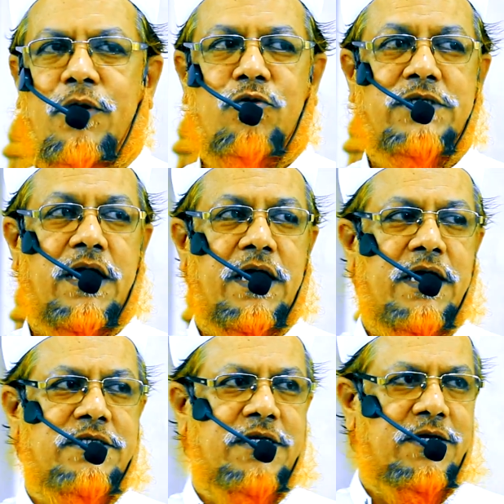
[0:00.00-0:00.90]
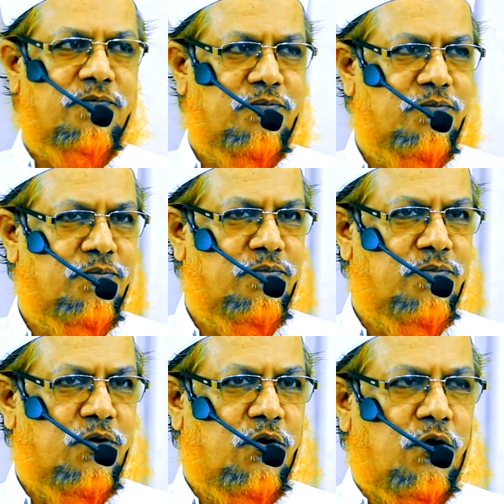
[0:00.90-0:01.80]
আমি রোজা রেখেছি
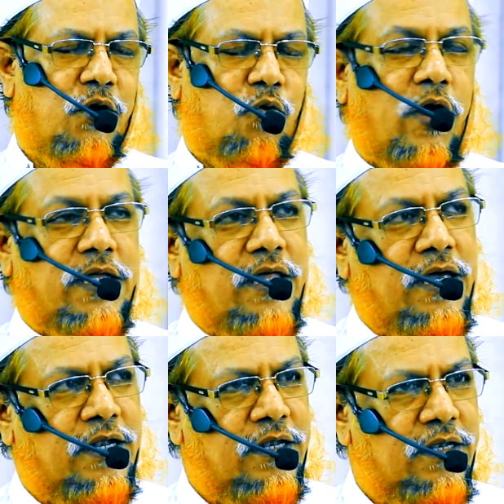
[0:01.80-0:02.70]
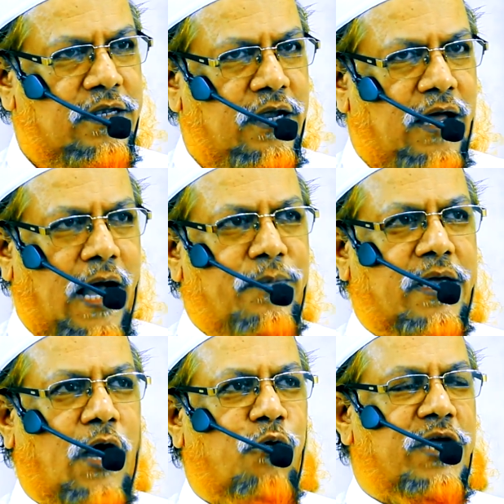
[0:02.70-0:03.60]
কয়দিন আমি
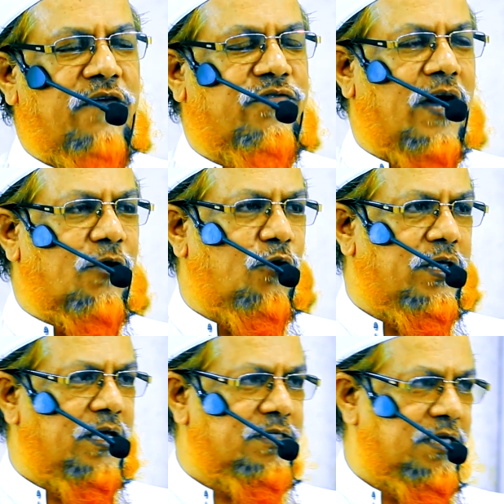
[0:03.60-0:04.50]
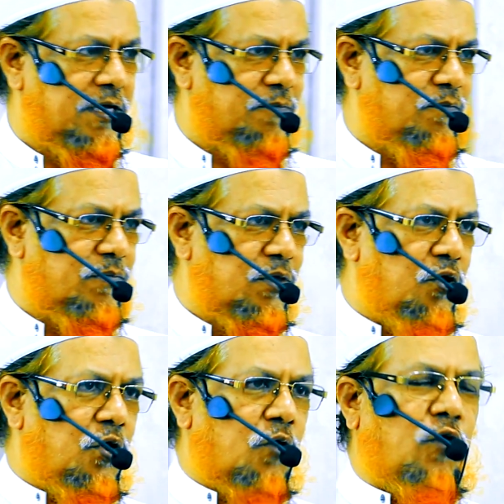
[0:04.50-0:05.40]
কাউকে ইফতার করিয়েছি
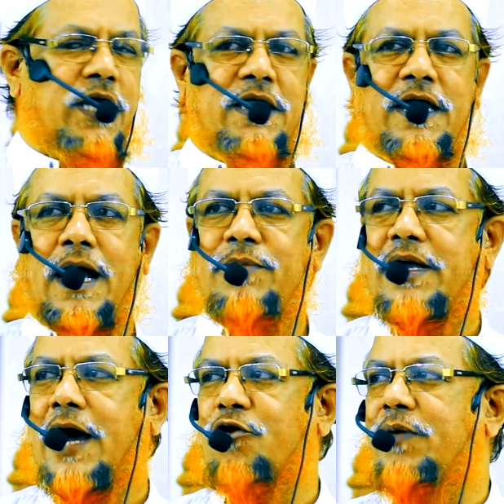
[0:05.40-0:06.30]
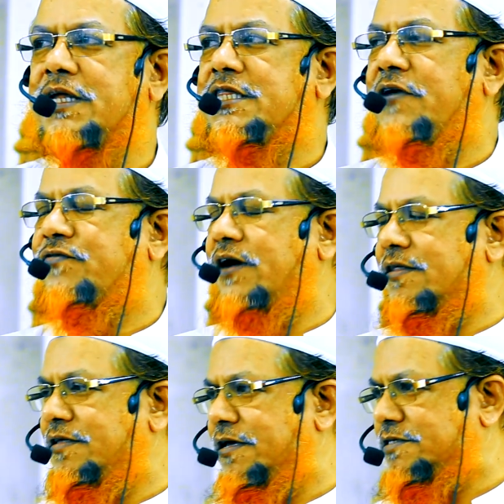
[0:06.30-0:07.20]
কয়দিন আমি কারো বাড়িতে ইফতার
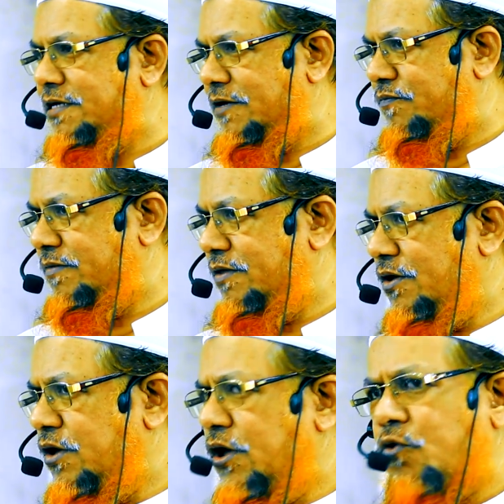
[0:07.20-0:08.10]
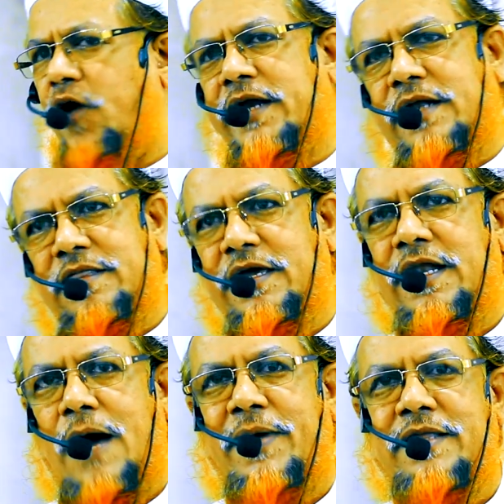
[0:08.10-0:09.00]
দিয়েছি কয়টা দিন
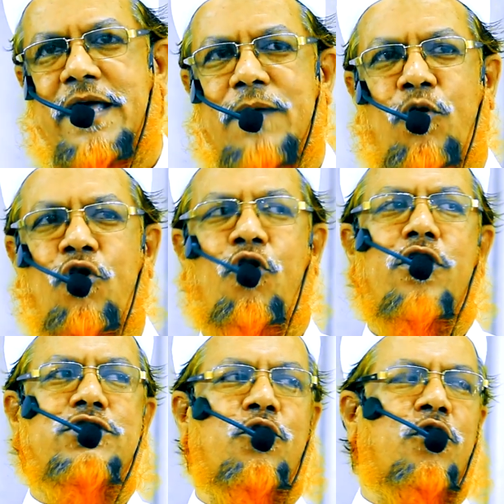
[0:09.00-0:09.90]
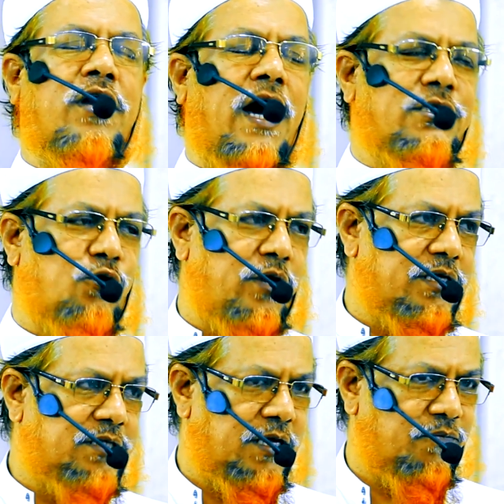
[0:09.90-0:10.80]
আমার দ্বারা মঙ্গলজনক কাজ
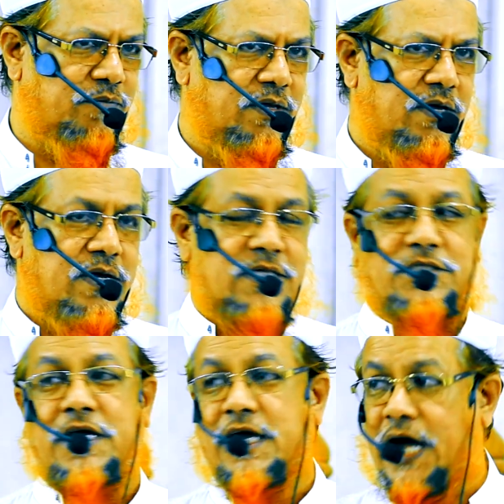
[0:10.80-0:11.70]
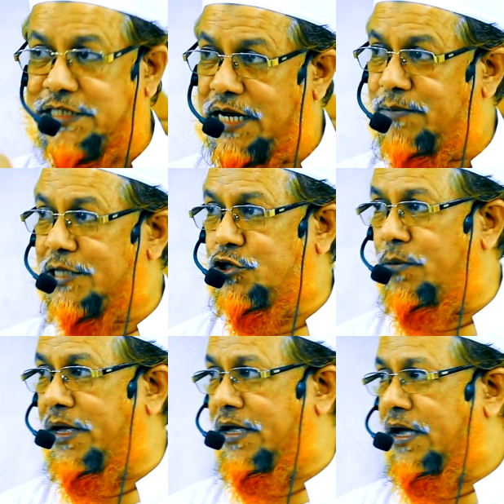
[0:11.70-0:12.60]
হয়েছে যে কাজের
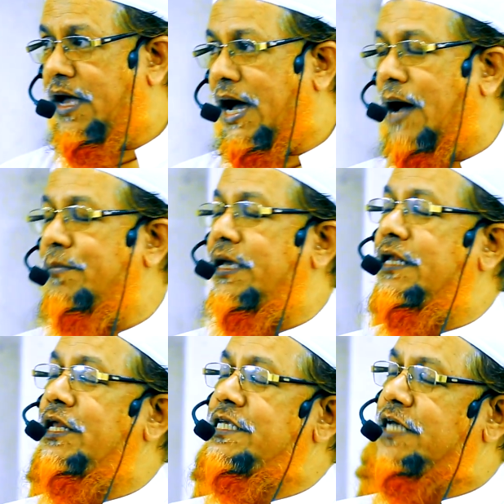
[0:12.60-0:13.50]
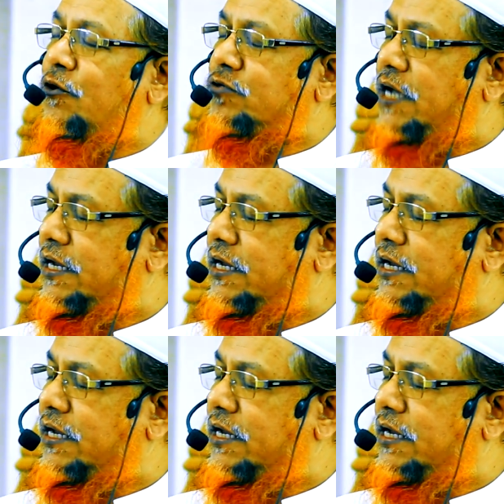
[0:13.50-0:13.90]
মাধ্যমে আমি নিজে রোজা